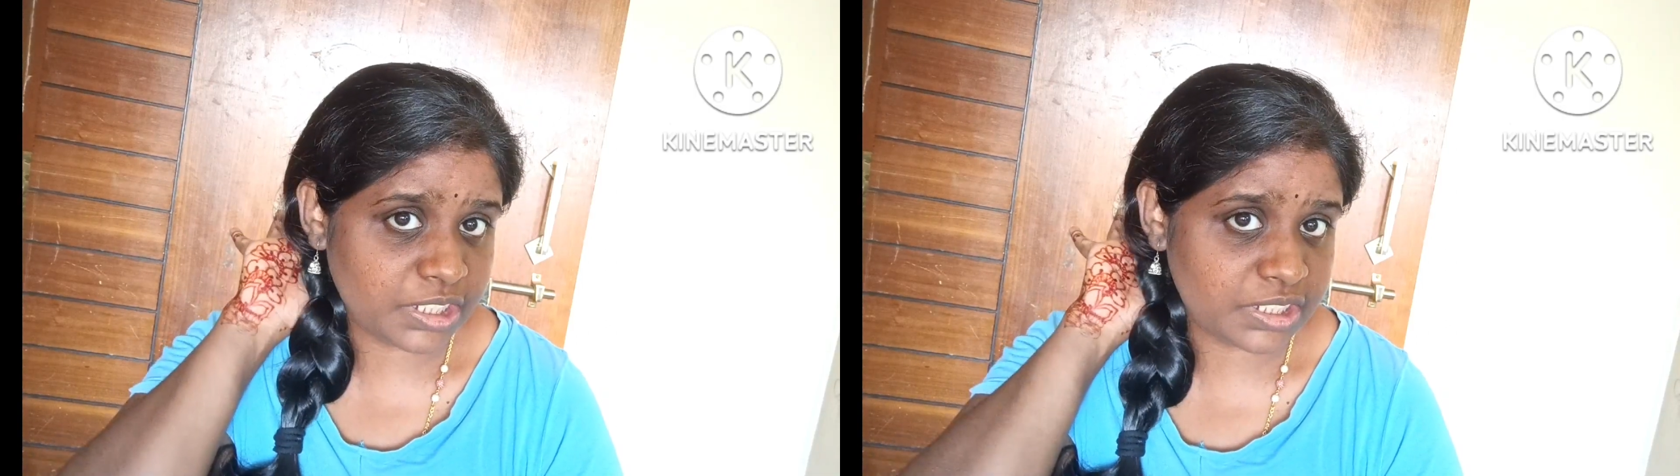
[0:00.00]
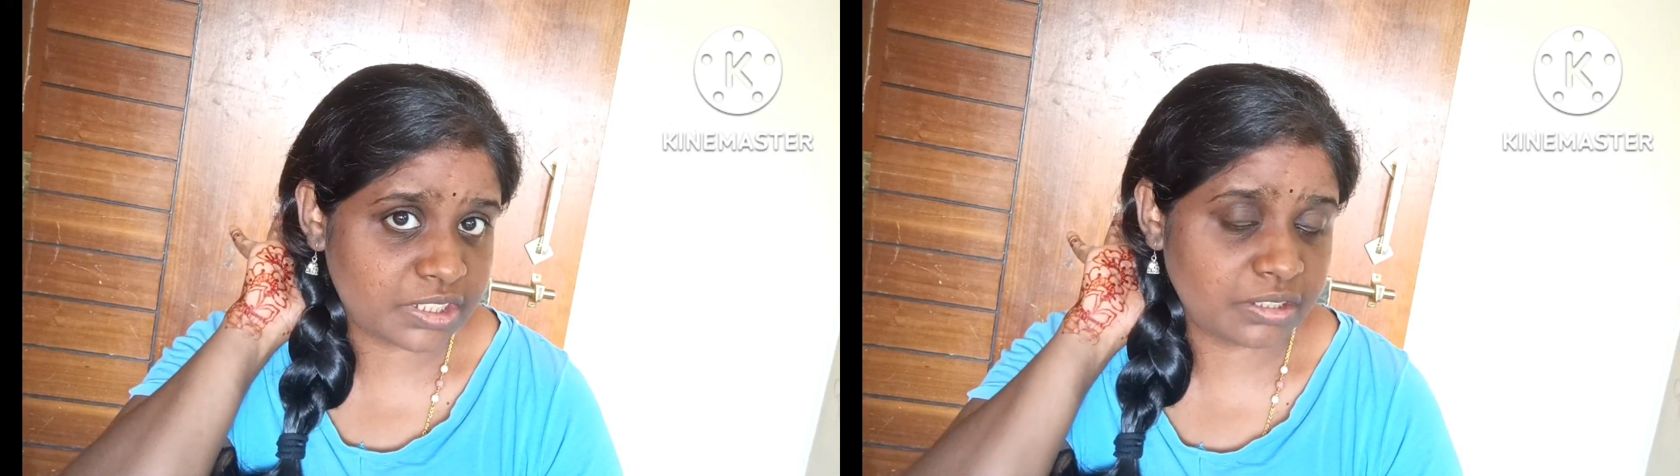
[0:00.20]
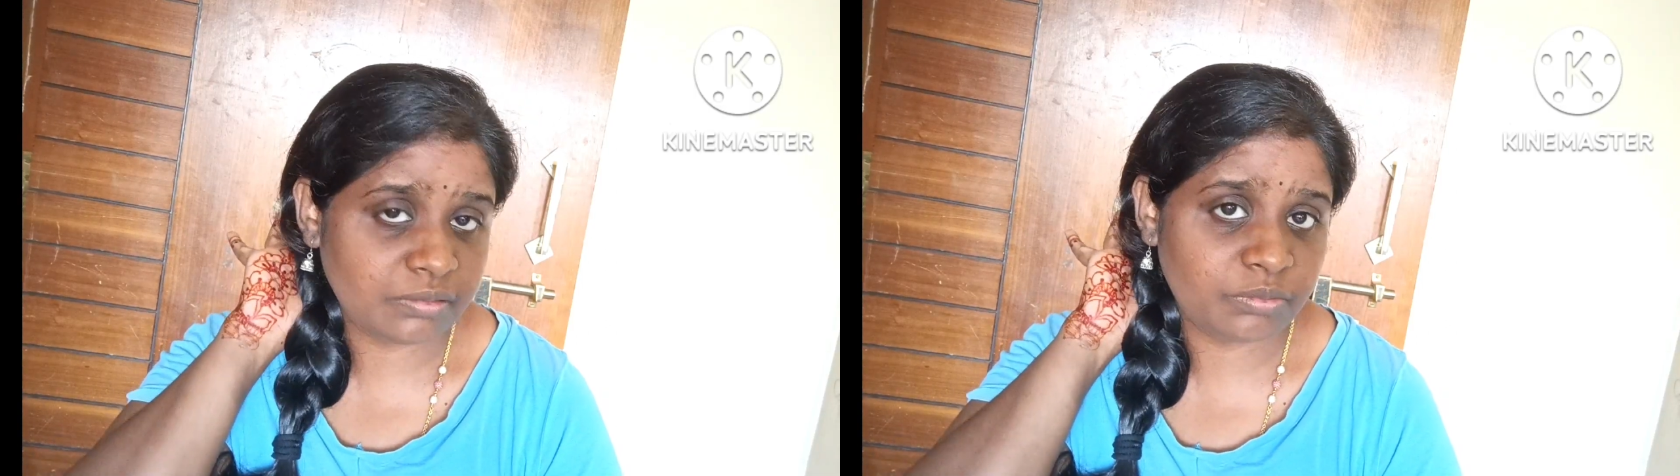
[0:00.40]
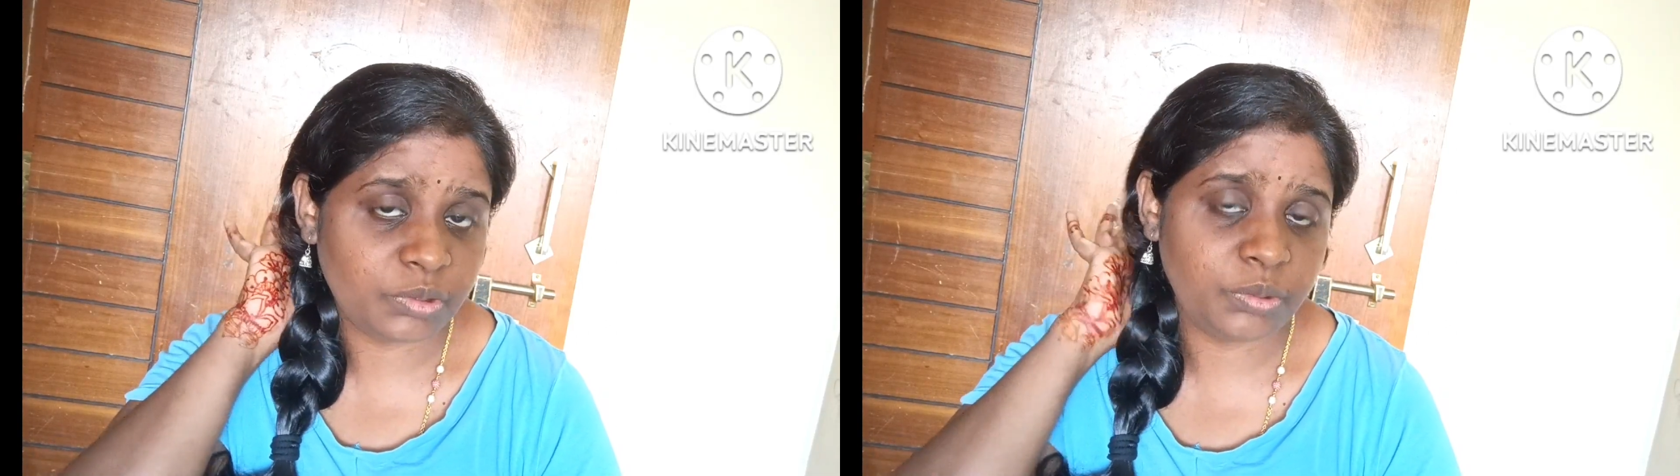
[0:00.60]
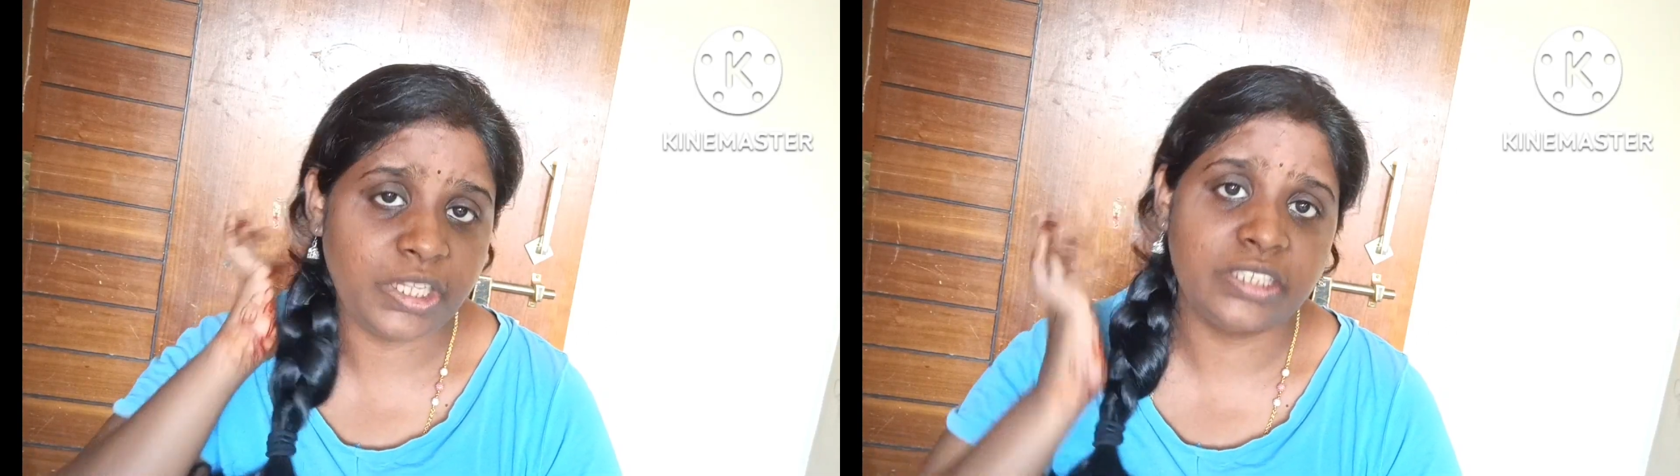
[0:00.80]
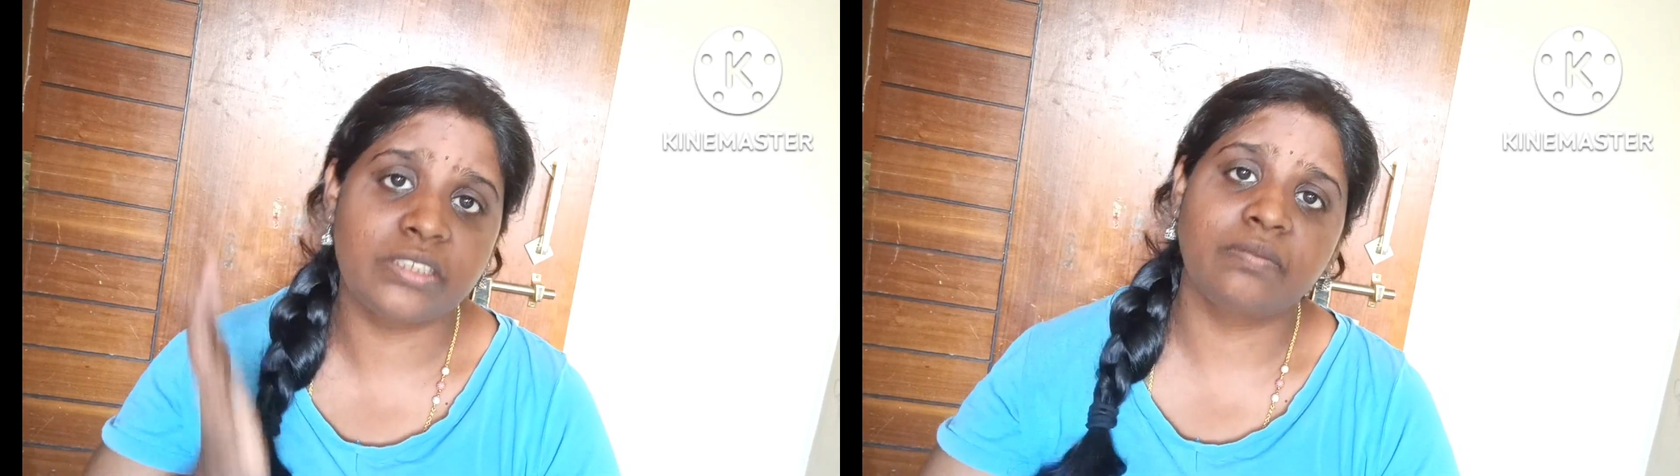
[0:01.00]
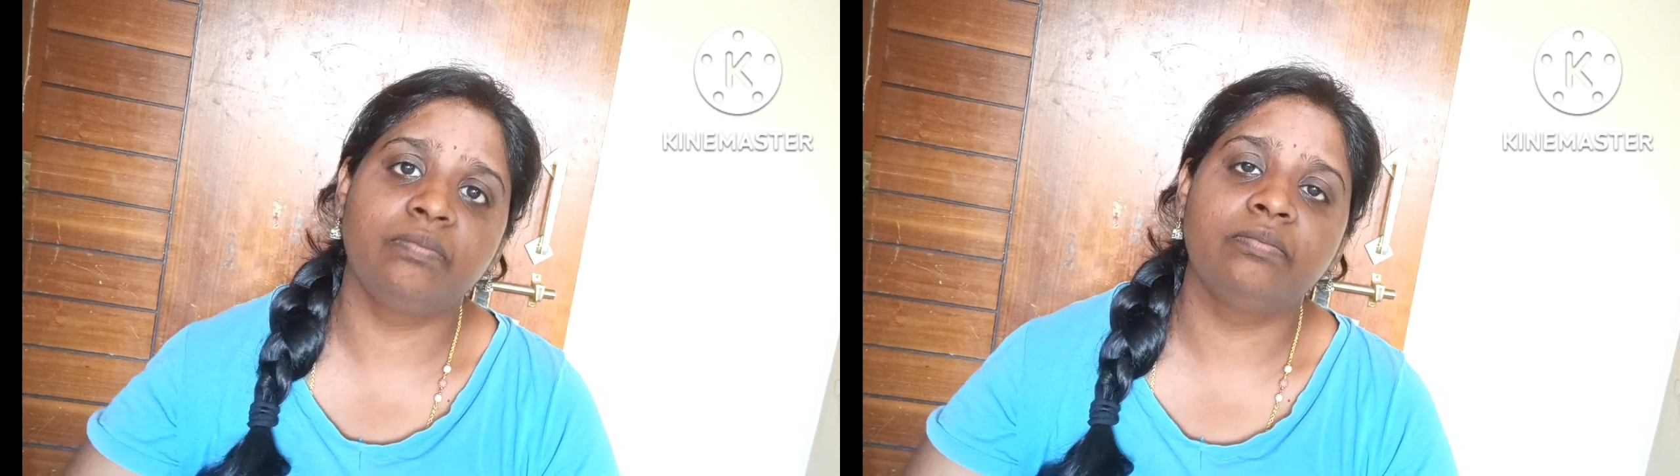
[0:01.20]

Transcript: జస్ట్ టూ డేస్